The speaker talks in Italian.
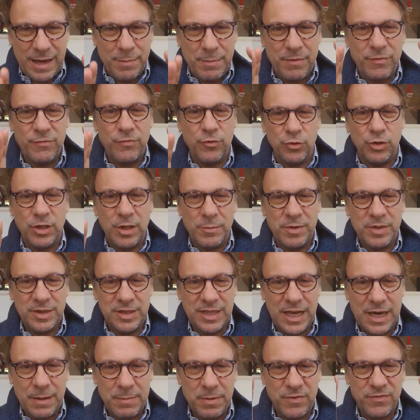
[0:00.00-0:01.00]
ma
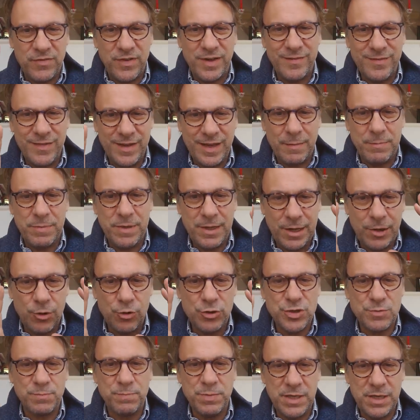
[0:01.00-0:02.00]
fondamentale per farvi capire lo
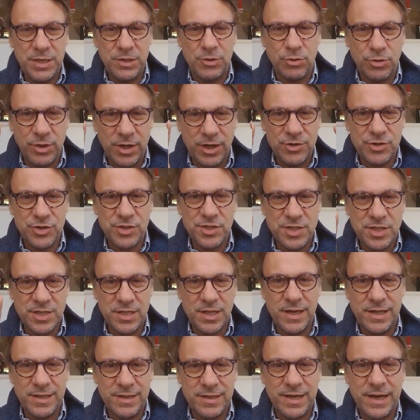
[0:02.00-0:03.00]
spirito dell'Agenzia
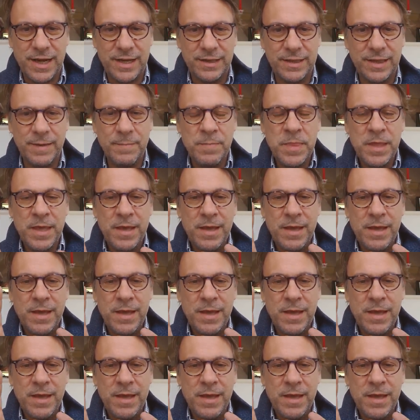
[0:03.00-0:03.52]
delle Entrate.